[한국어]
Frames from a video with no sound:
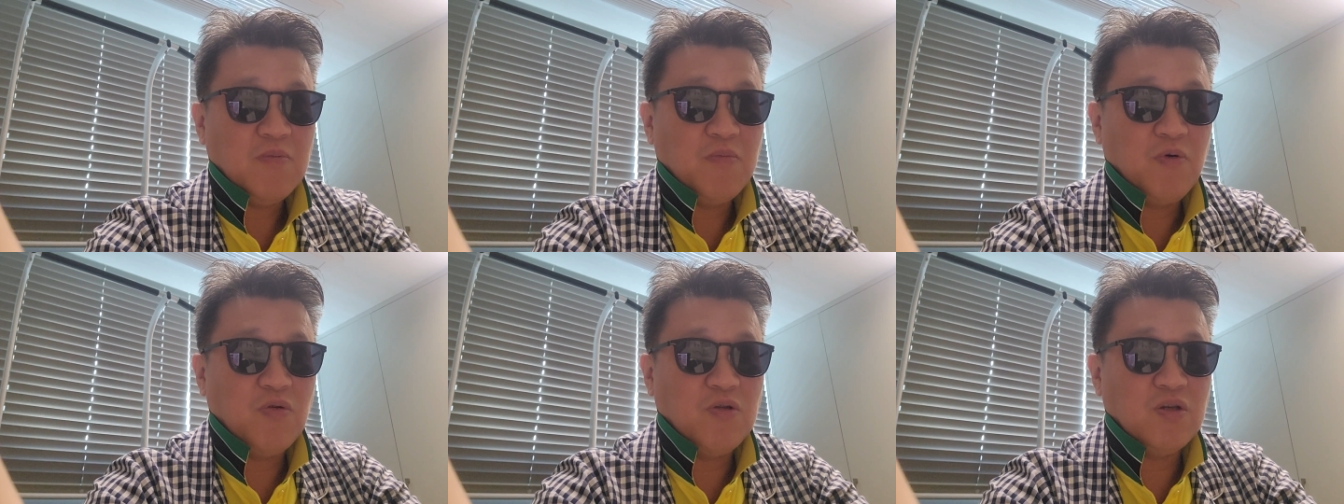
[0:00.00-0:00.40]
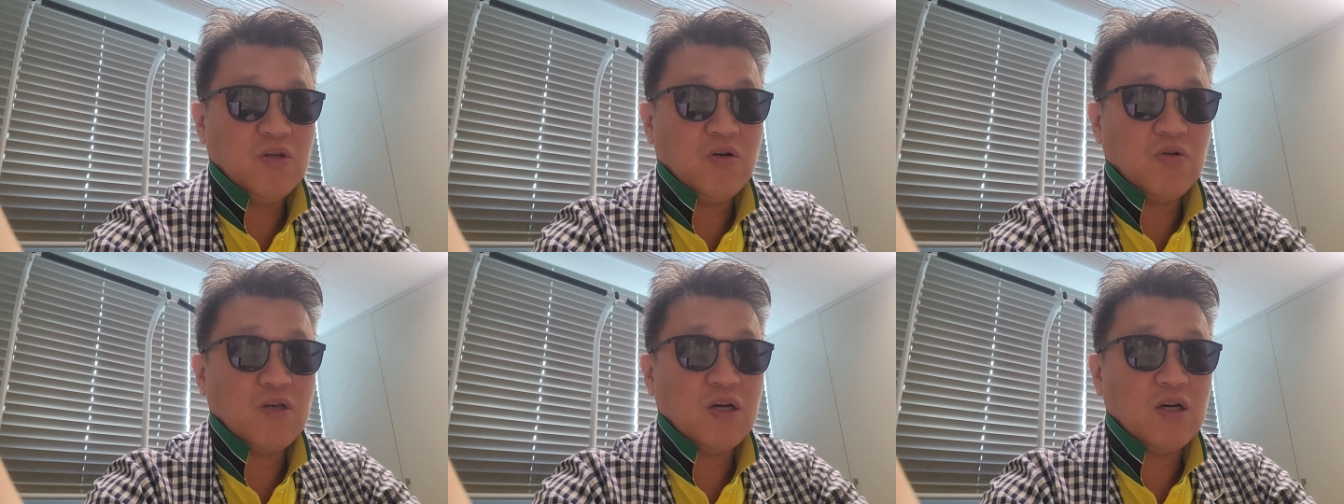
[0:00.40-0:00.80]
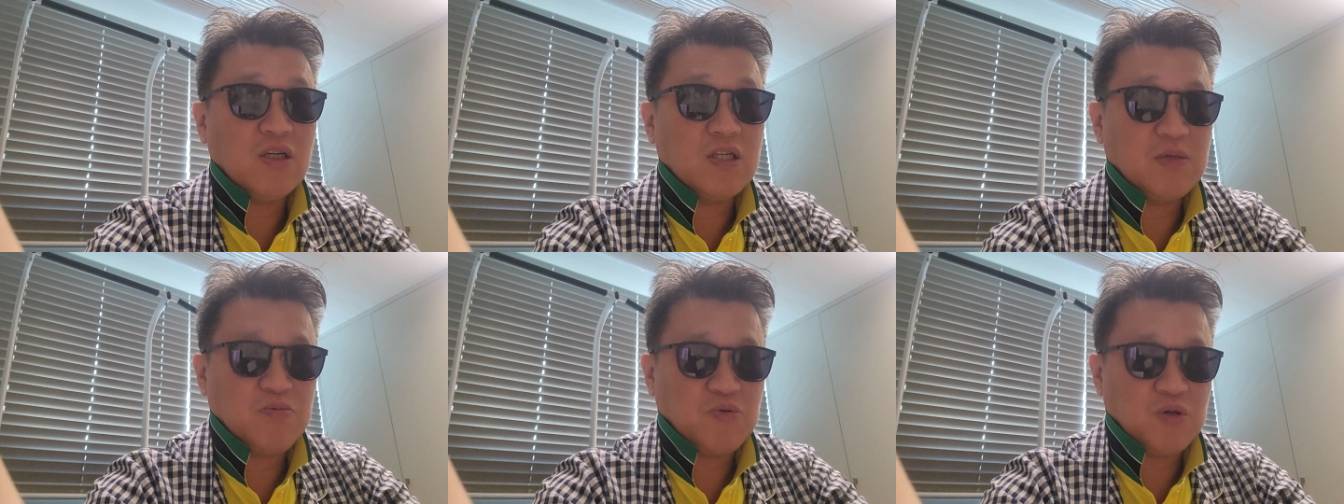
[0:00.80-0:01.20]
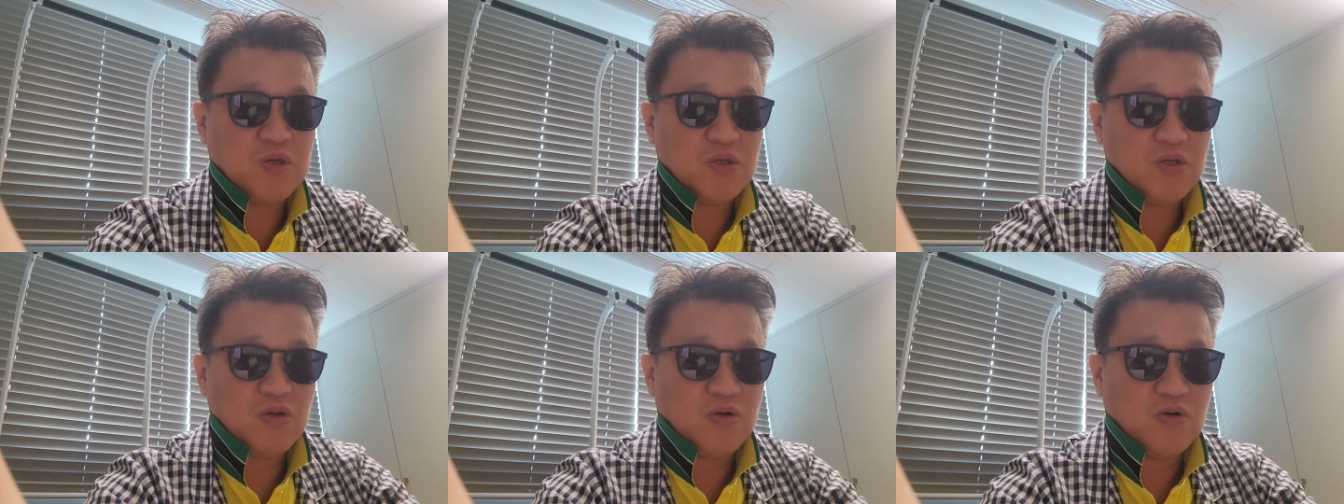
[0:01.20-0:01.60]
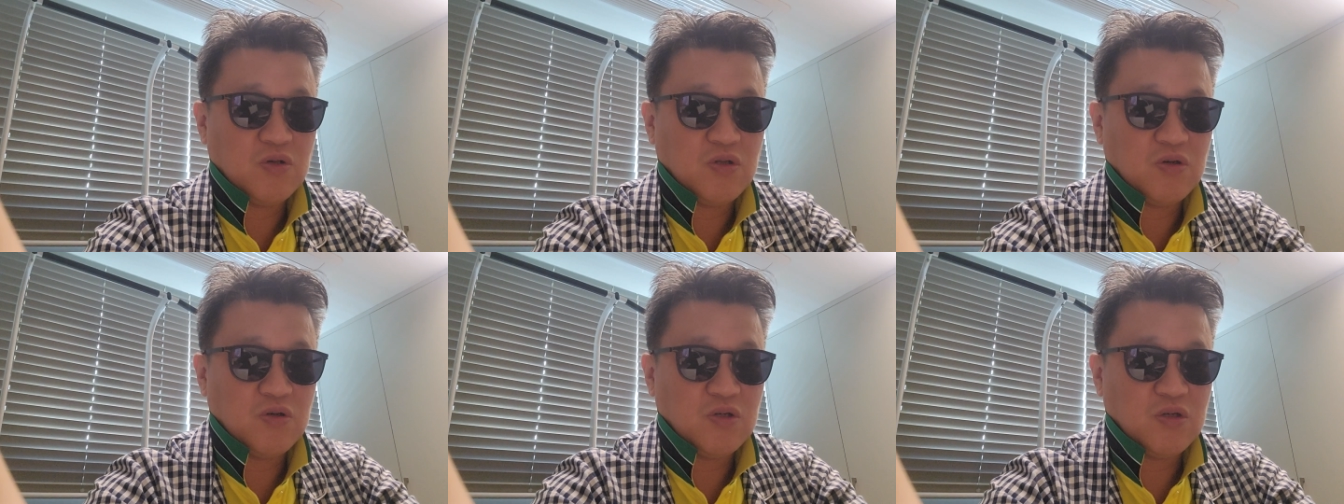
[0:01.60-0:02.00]
모든 역량을 집중해서
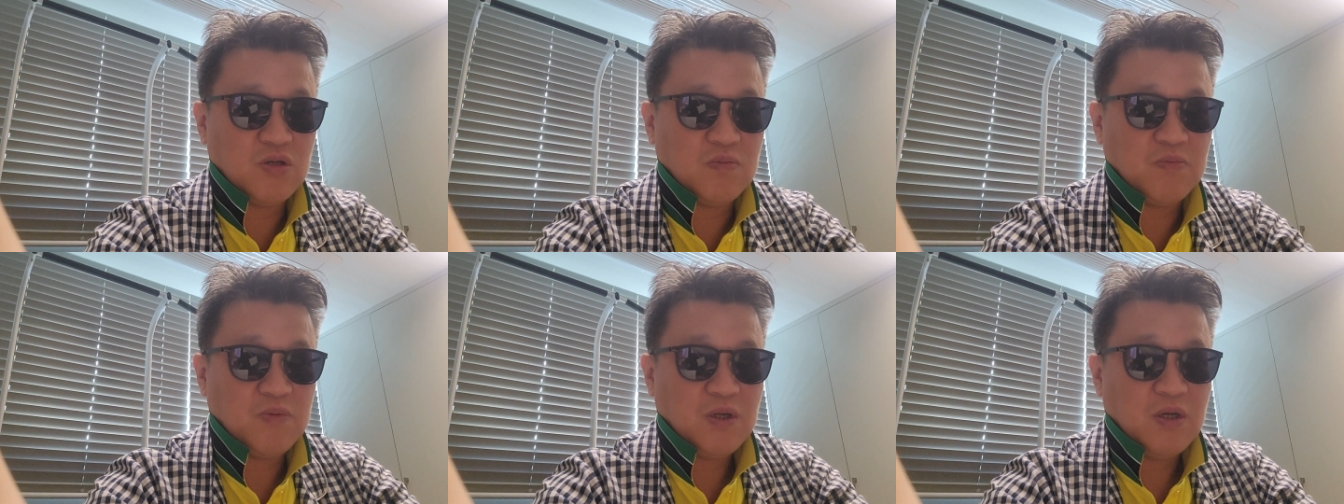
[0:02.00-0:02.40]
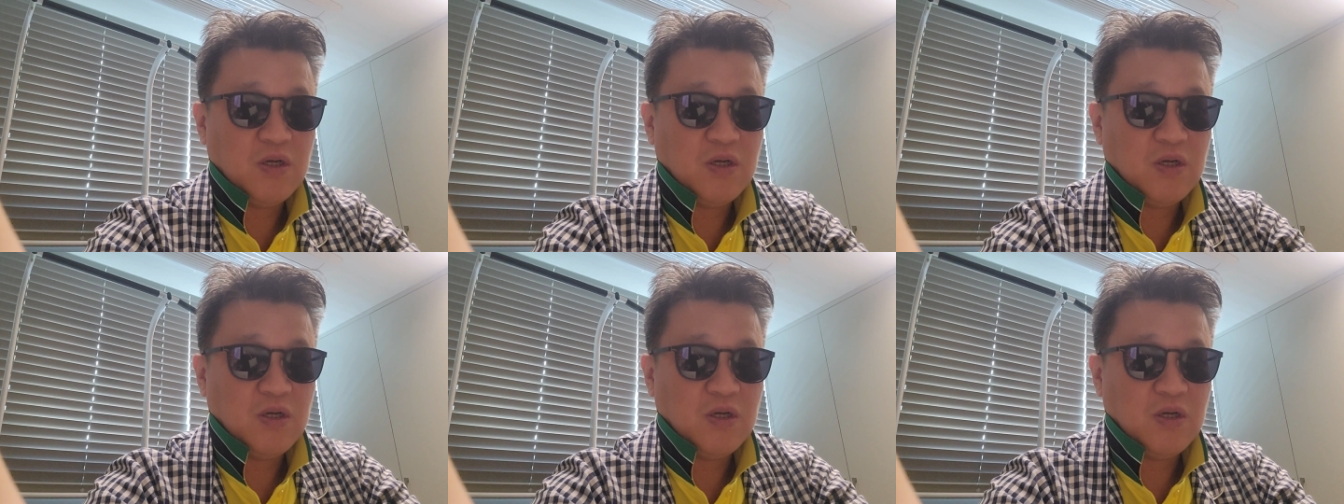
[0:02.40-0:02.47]
여기서 지금